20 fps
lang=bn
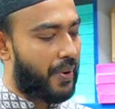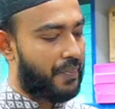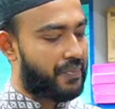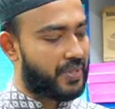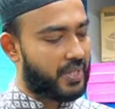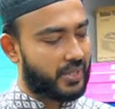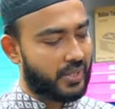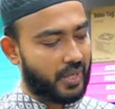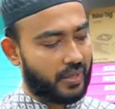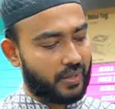
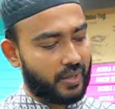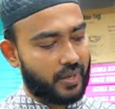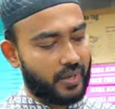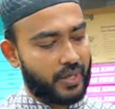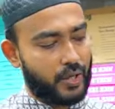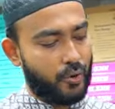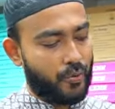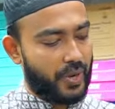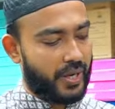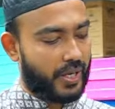প্রাইভেসি শাটার
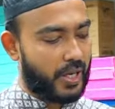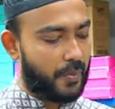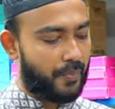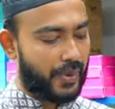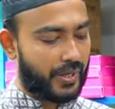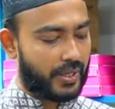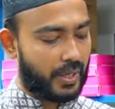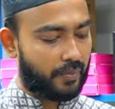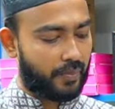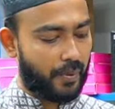নিউমারি
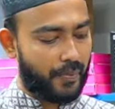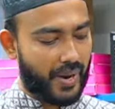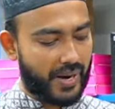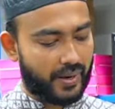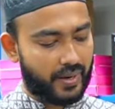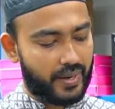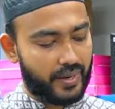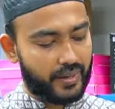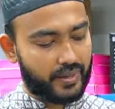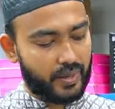কিপ্যাড থাকবে
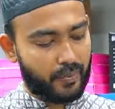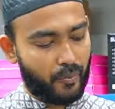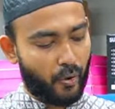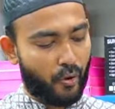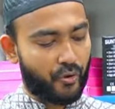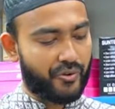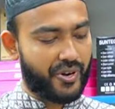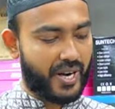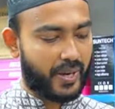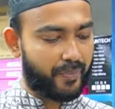ব্যাকলেট
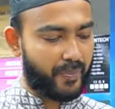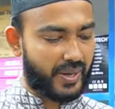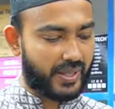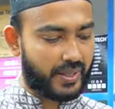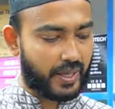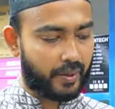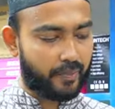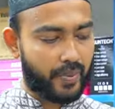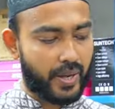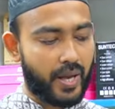বড় ট্র্যাকপ্যাড
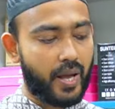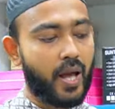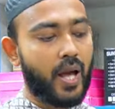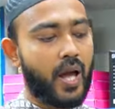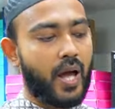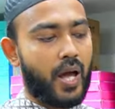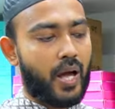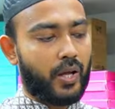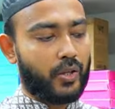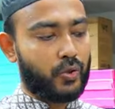থাকবে
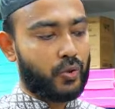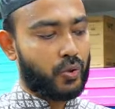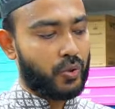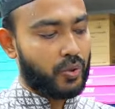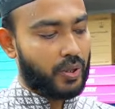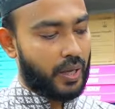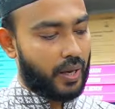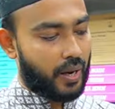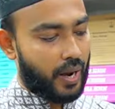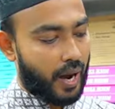
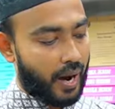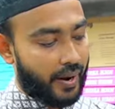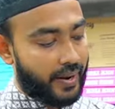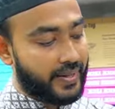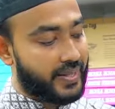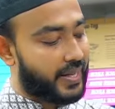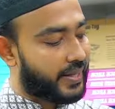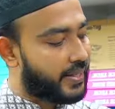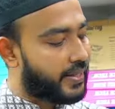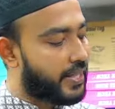
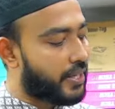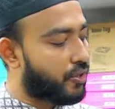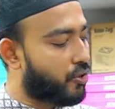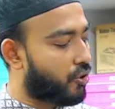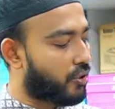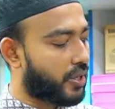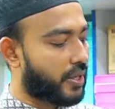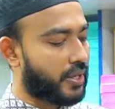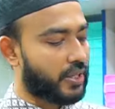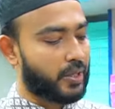আড়াই থেকে তিন
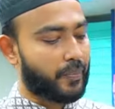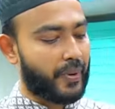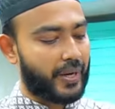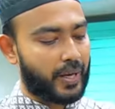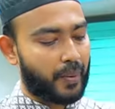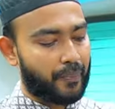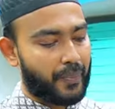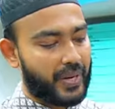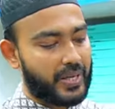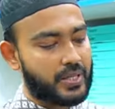ঘন্টা এটাতে
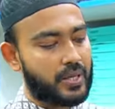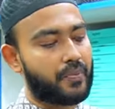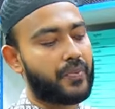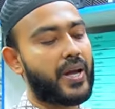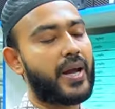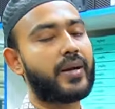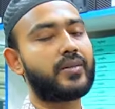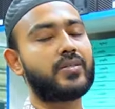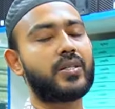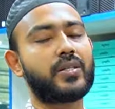ব্যাকআপ পেয়ে যাবে
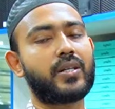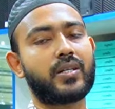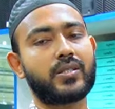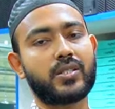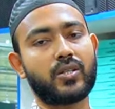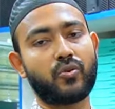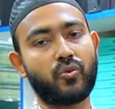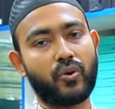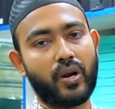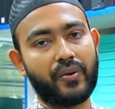এইট
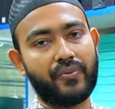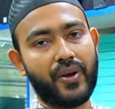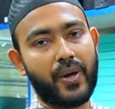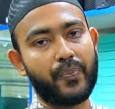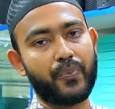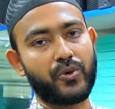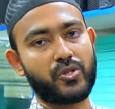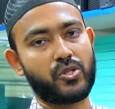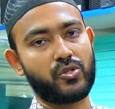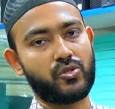জেনারেশন কোরাই ফাইভ
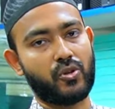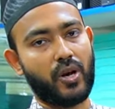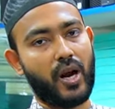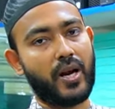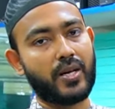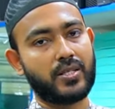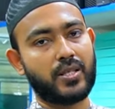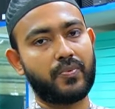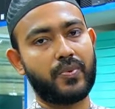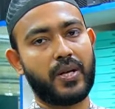প্রসেসর
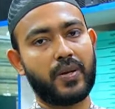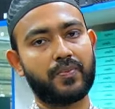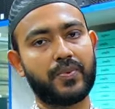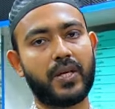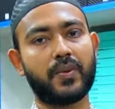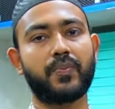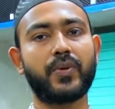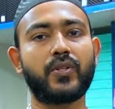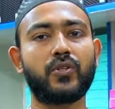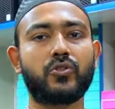আট জিবি র্যাম
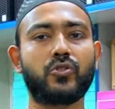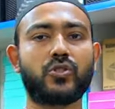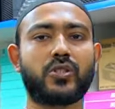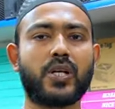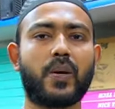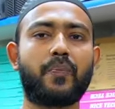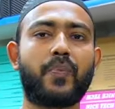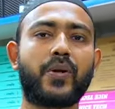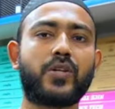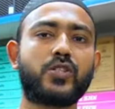থাকবে দুশো
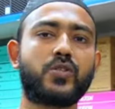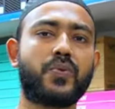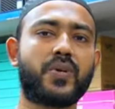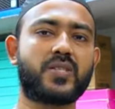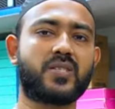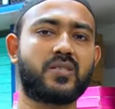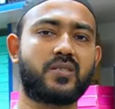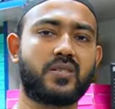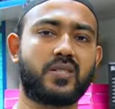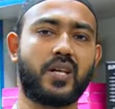ছাপ্পান্ন জিবি
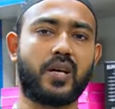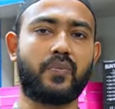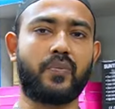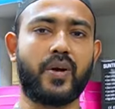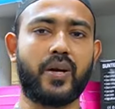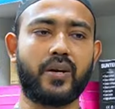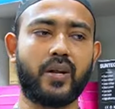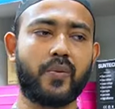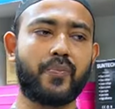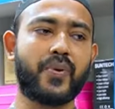এসএসডি থাকবে
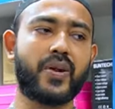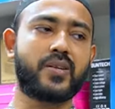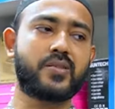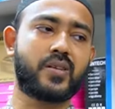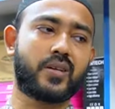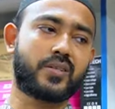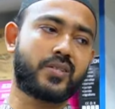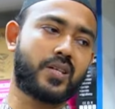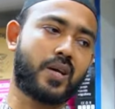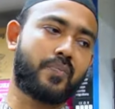এটার প্রাইস
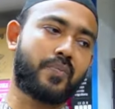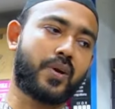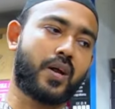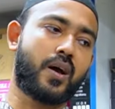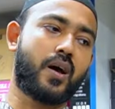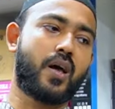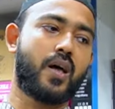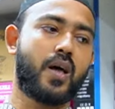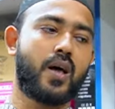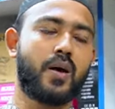রাখছি আমরা
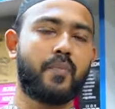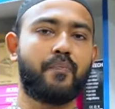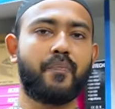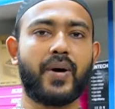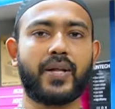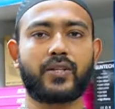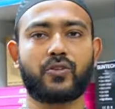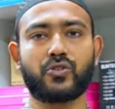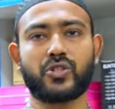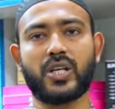
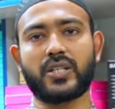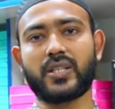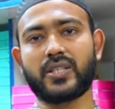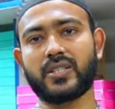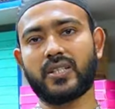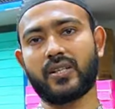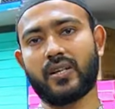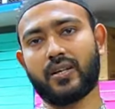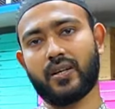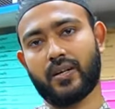মাত্র সাতাশ
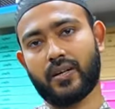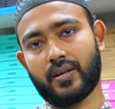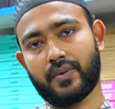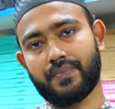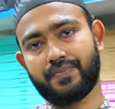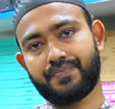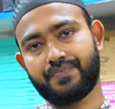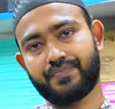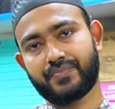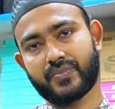হাজার টাকা
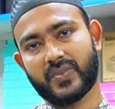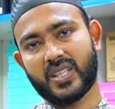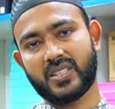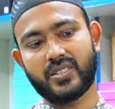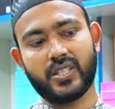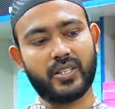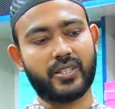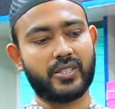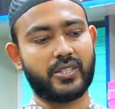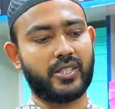
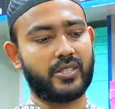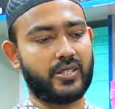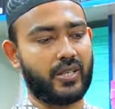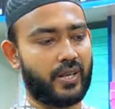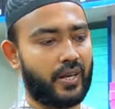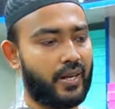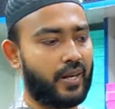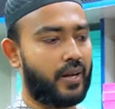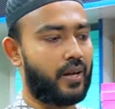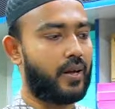সাতাশ হাজার
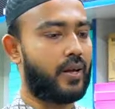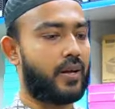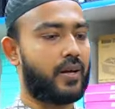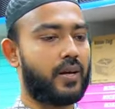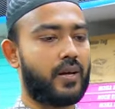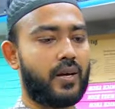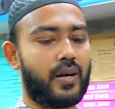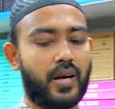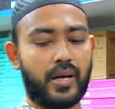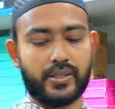হ্যাঁ
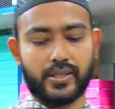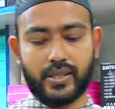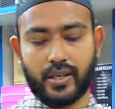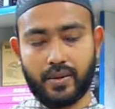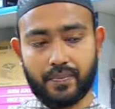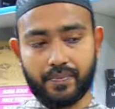আচ্ছা,